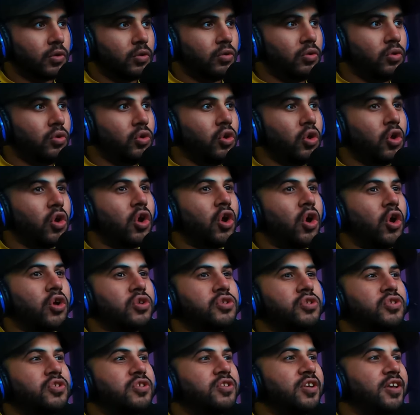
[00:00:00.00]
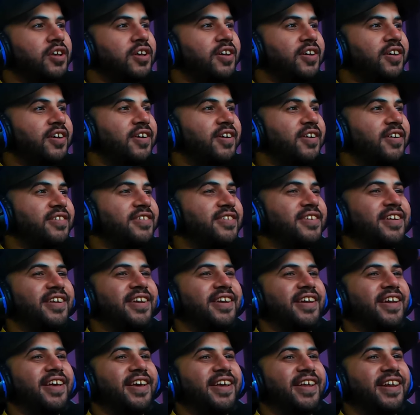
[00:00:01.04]
يو ساتر
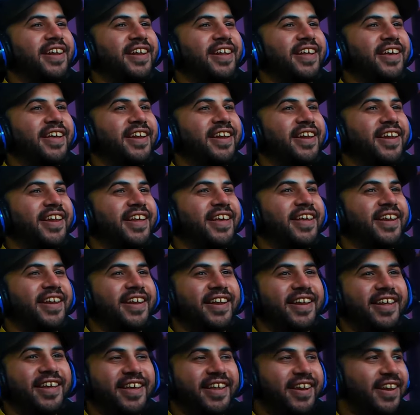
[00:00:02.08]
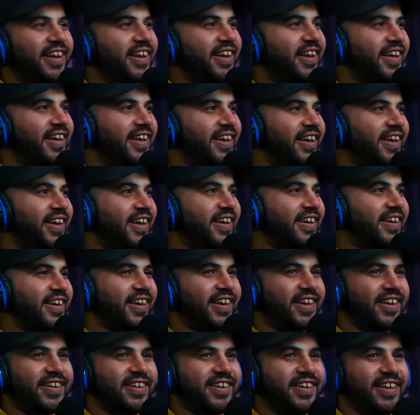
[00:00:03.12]
لا لا لا لا لا
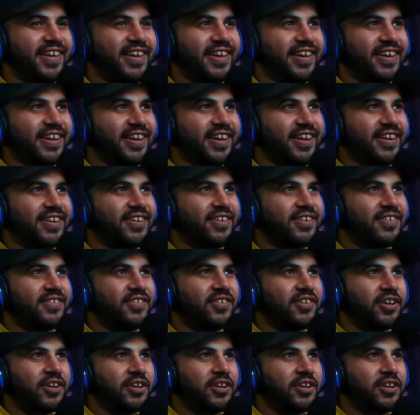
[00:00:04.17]
كنا يا كنا